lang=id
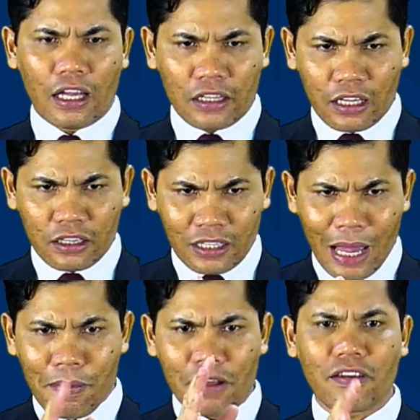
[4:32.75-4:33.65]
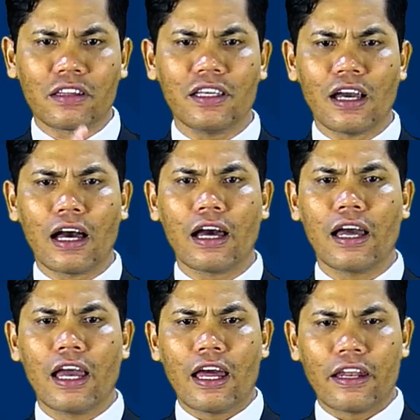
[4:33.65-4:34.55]
dan tetaplah setia
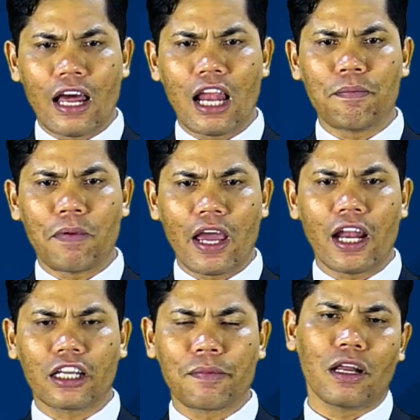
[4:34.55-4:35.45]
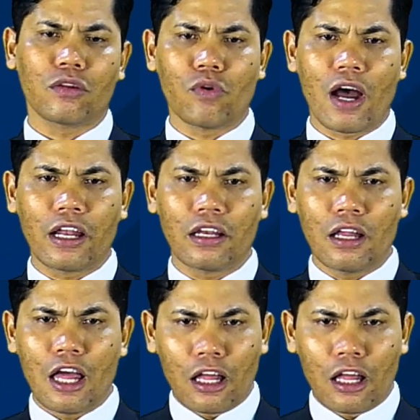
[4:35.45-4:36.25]
dalam pelayanan kepada Tuhan.